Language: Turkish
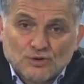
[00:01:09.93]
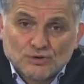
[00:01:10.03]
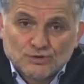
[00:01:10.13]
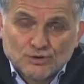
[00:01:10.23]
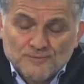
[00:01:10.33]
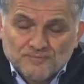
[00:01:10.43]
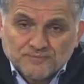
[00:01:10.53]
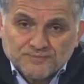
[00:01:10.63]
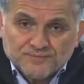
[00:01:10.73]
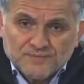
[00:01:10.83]
oldu.
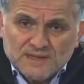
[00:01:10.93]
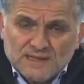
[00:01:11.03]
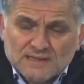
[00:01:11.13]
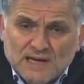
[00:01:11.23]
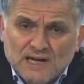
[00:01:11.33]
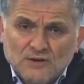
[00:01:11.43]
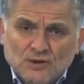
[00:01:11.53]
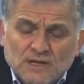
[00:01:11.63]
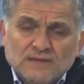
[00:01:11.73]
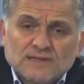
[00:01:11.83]
Dahil
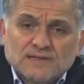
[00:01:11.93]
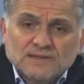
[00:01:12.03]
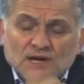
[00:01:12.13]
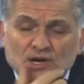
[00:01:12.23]
olanların